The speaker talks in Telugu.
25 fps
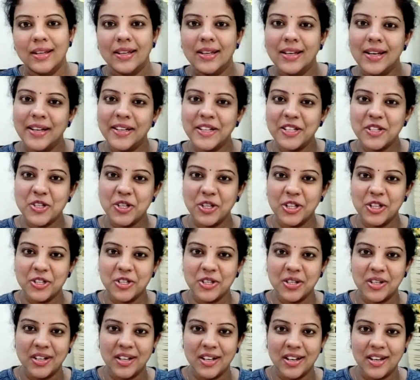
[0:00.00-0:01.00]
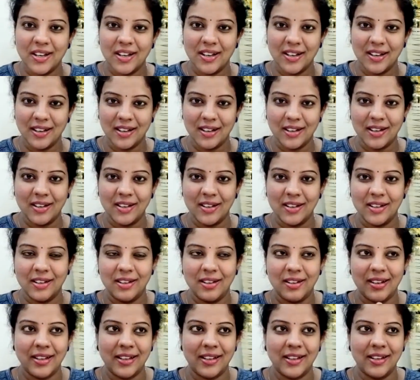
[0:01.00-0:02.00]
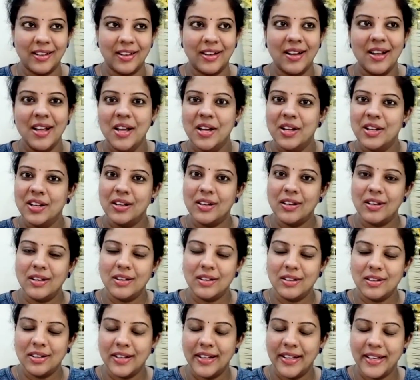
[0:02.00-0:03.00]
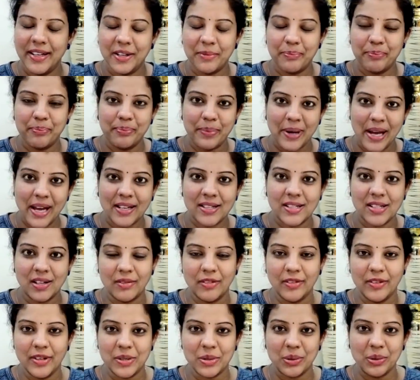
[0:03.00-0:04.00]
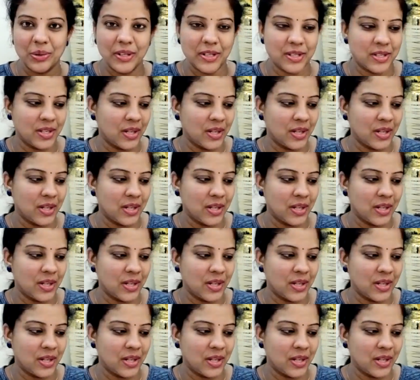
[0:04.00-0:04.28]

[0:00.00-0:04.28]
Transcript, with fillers: ఇలాంటి చిన్న చిన్న లైక్ హెయిర్ ప్యాచ్ అవి వేసుకుంటే